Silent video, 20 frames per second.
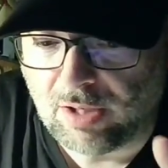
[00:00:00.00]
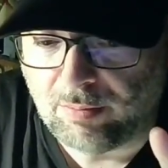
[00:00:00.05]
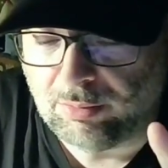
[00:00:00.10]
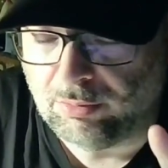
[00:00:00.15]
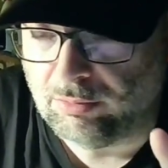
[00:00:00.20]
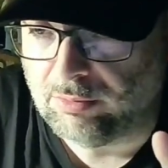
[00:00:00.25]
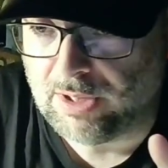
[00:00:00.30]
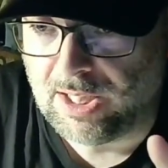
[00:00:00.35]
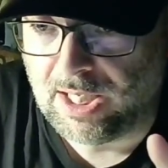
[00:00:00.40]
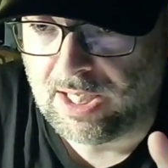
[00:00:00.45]

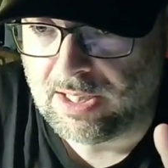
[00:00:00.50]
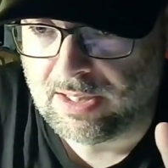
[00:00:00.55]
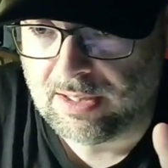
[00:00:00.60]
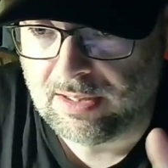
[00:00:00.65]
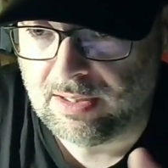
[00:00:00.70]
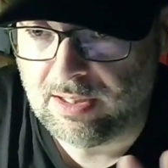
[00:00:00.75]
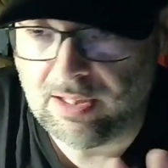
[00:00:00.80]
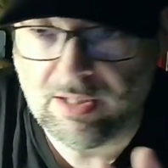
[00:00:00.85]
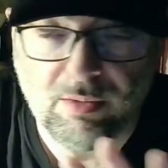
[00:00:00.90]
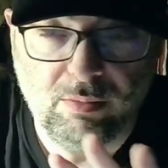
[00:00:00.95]

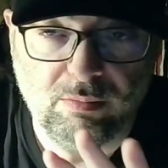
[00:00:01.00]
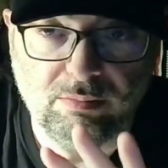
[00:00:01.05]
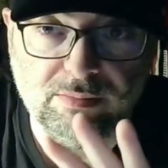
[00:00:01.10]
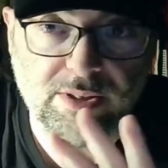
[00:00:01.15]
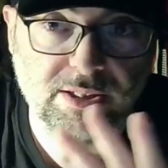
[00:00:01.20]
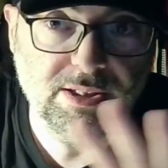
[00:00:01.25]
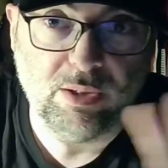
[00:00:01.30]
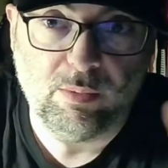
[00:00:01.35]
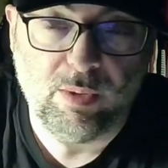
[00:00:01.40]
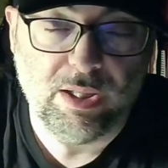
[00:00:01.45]
apuntáis
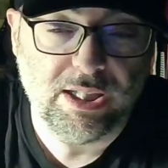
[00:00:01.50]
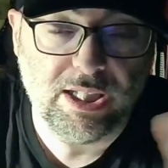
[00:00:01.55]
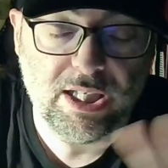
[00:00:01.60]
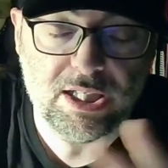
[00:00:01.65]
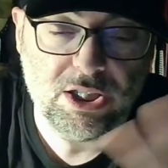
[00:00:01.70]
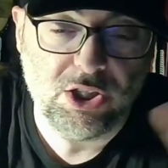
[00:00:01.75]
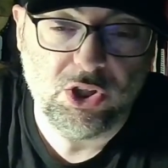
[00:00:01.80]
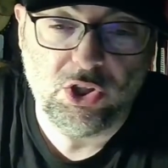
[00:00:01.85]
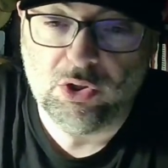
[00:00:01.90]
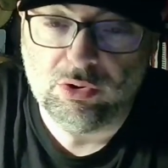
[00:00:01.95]
desde cualquier
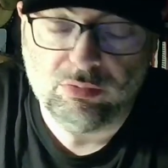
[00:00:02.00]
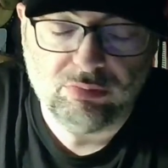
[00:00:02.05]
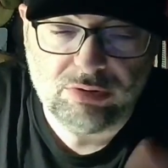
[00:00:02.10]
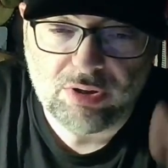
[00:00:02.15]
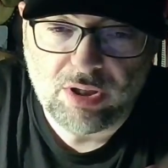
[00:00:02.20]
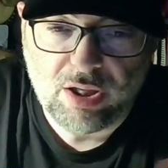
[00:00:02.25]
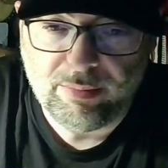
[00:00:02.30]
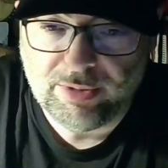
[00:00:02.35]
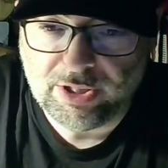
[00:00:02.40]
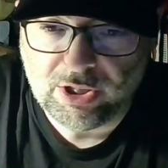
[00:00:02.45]
sitio,
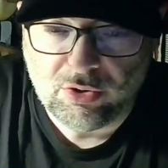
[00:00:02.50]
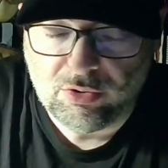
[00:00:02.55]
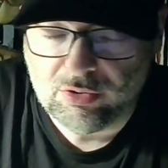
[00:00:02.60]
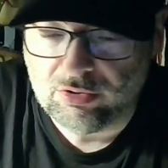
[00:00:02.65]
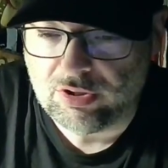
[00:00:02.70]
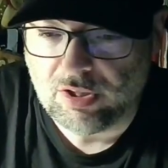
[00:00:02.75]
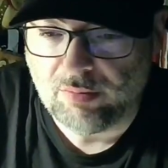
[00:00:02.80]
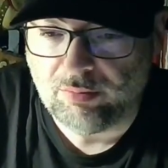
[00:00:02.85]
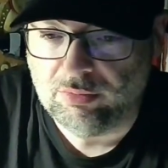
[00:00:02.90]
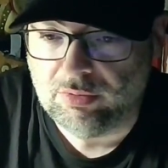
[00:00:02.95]
solamente con
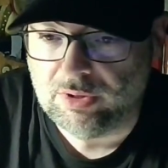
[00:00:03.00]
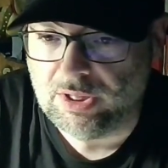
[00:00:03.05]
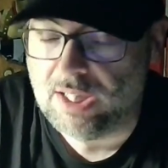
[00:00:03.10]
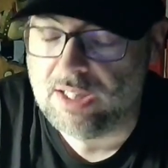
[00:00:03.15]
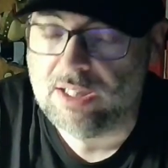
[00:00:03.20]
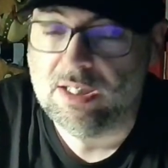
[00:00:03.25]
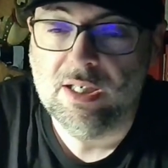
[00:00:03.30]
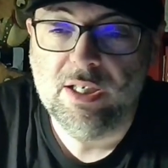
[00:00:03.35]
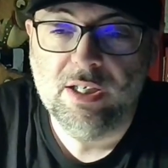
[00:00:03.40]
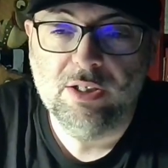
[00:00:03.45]
que os
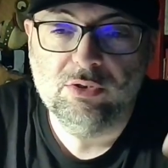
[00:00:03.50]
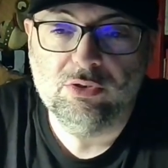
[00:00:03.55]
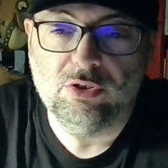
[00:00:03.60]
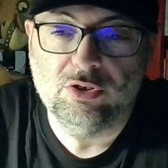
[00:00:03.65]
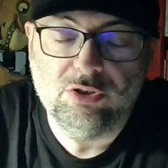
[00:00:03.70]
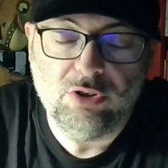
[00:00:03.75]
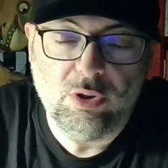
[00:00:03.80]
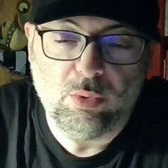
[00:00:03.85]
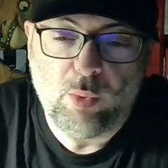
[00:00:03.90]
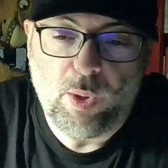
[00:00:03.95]
apuntéis.
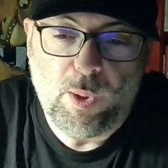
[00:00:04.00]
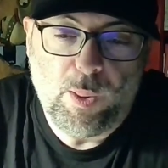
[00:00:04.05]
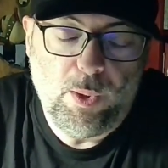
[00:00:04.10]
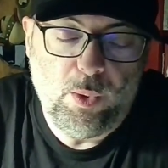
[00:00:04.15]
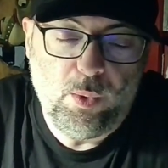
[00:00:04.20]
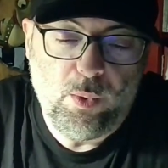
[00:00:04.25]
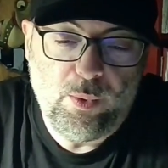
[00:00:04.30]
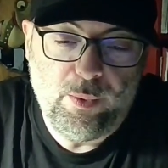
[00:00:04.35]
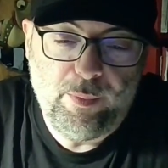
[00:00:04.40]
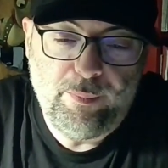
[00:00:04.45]
Entonces, yo
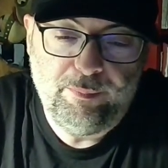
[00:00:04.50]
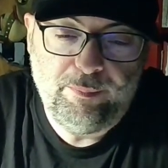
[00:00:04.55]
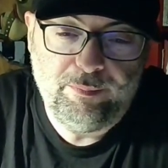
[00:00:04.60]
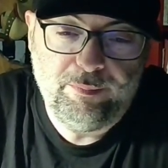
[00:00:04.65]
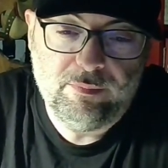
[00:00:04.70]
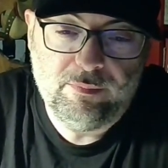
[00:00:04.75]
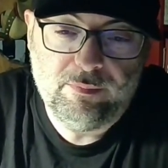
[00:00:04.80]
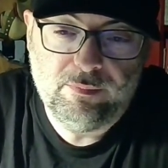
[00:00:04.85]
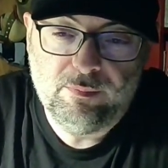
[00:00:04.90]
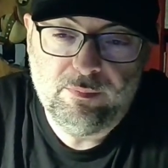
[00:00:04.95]
cuando
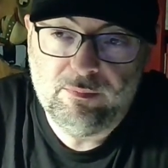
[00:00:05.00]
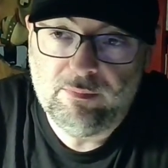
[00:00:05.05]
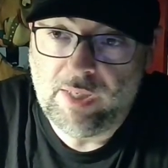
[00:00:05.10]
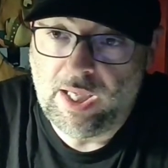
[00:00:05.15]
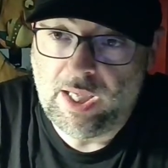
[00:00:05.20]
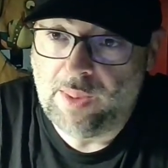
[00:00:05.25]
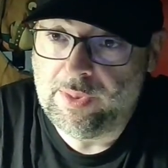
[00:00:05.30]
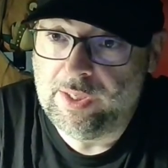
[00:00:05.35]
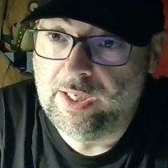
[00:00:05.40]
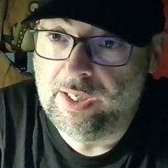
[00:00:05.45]

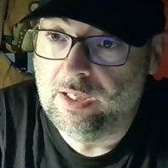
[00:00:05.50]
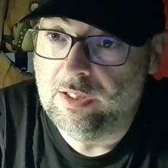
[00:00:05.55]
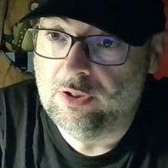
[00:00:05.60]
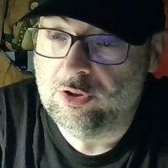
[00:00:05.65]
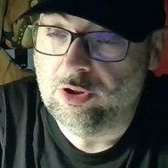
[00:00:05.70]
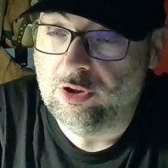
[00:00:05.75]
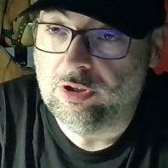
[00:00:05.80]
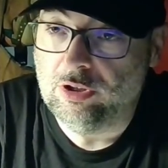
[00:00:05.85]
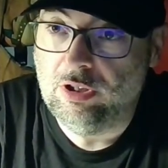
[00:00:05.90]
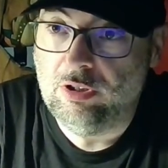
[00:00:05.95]
vaya a hacer el
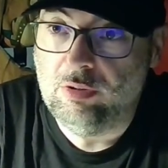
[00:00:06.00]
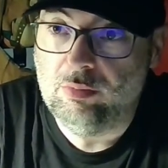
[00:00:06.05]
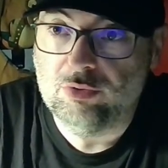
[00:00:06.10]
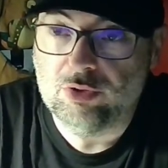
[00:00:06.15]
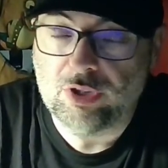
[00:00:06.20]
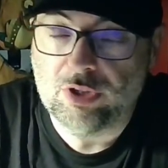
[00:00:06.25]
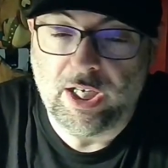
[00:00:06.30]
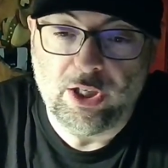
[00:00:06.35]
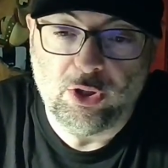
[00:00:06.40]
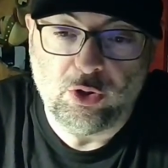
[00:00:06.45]
sorteo,
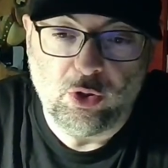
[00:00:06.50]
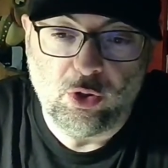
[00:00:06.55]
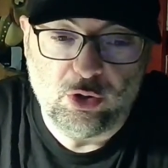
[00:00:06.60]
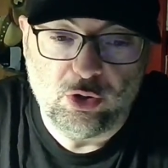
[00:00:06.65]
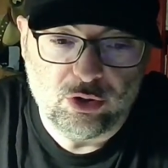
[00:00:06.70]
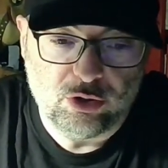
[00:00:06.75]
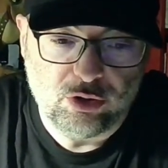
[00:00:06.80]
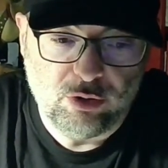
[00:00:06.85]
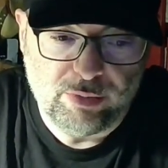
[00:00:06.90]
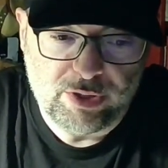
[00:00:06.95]
buscaré todos
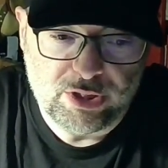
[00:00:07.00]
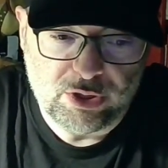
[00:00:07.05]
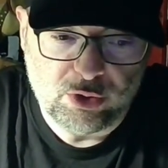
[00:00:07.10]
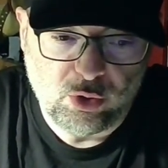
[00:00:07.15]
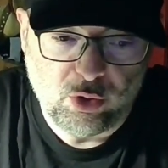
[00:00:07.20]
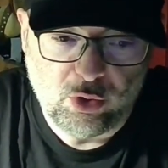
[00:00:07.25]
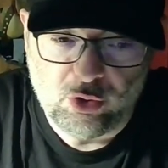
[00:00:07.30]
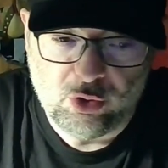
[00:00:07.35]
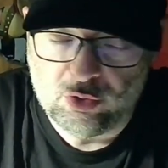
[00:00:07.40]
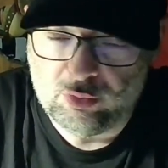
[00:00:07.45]
los nombres en
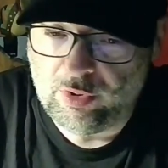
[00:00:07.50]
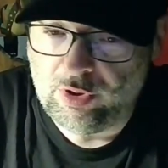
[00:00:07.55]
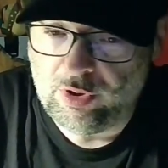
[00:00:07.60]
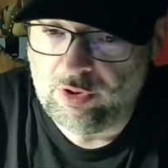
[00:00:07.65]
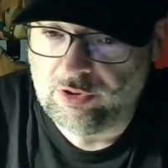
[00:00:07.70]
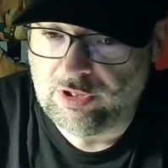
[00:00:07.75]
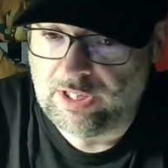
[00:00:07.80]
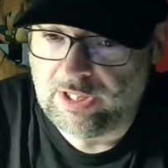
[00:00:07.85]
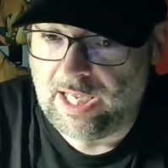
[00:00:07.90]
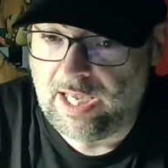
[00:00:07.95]
todos los
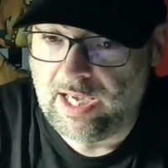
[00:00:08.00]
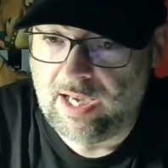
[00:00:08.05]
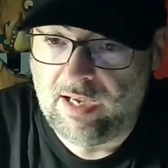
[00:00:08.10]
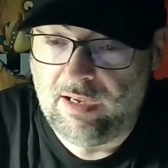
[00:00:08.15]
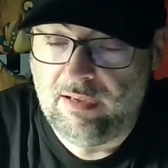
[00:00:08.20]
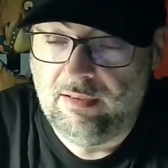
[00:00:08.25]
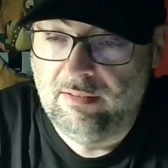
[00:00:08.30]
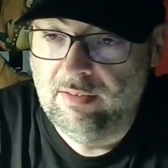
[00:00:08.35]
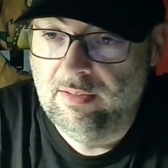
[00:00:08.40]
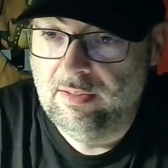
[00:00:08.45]
vídeos que
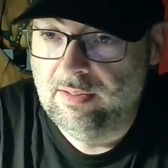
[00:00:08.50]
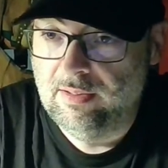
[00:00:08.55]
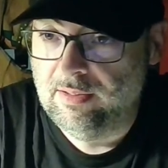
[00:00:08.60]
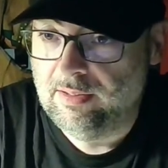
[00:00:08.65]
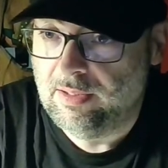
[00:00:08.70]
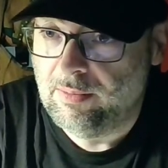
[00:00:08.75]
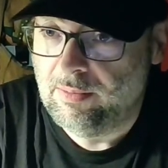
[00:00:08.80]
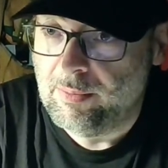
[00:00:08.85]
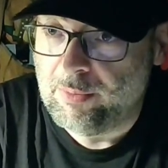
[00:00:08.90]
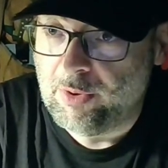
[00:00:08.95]
haya
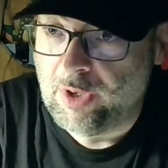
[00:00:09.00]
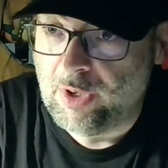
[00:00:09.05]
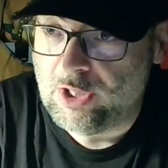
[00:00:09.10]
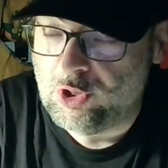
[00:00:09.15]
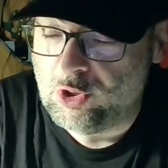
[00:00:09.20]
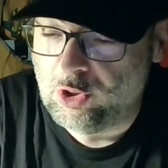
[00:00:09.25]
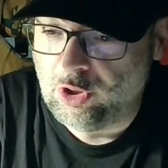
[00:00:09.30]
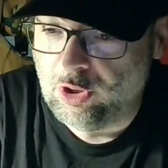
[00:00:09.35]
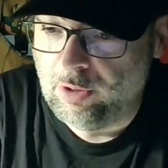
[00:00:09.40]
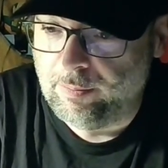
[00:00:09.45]
que me
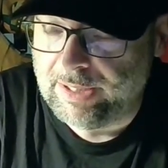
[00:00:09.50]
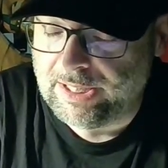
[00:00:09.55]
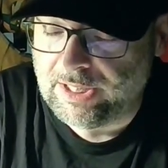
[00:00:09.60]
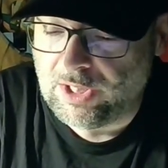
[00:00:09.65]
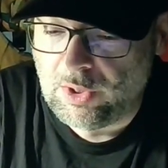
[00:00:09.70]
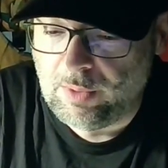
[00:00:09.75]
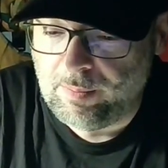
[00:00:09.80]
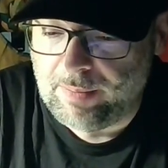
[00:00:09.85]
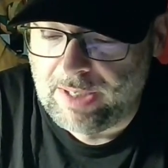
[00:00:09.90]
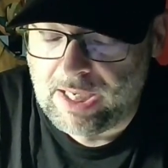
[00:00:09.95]
pongan yo quiero
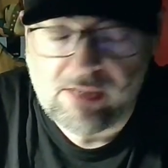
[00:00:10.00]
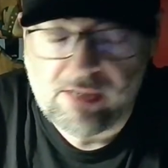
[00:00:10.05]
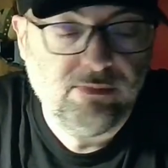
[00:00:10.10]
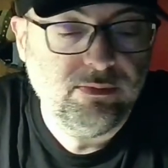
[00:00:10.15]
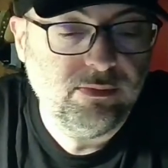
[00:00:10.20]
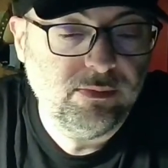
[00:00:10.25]
participar.